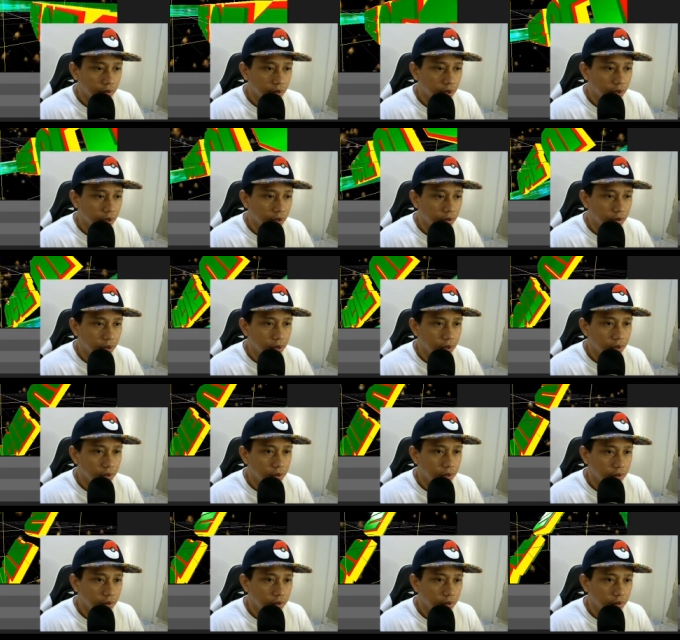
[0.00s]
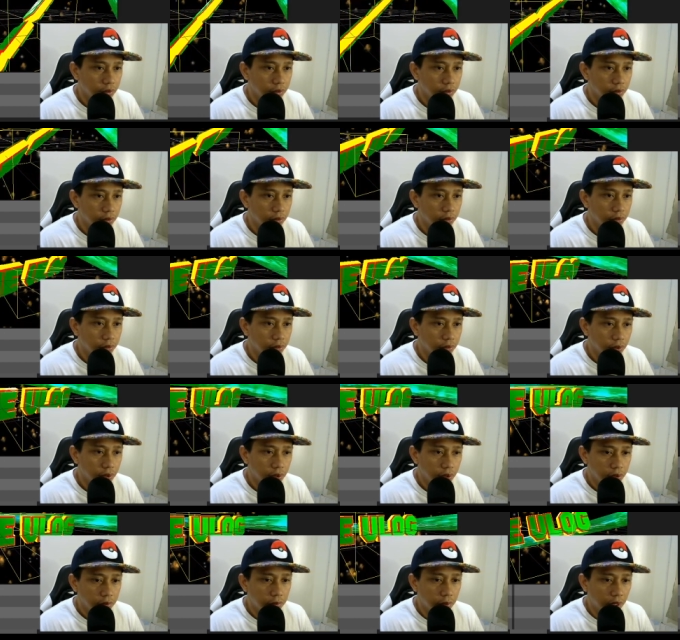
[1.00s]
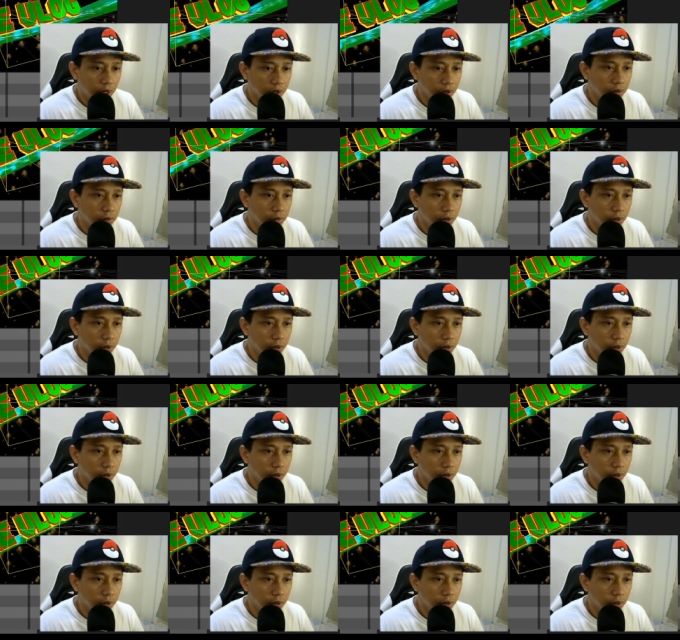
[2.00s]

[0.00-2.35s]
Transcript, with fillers: nakita ko sa inyo parang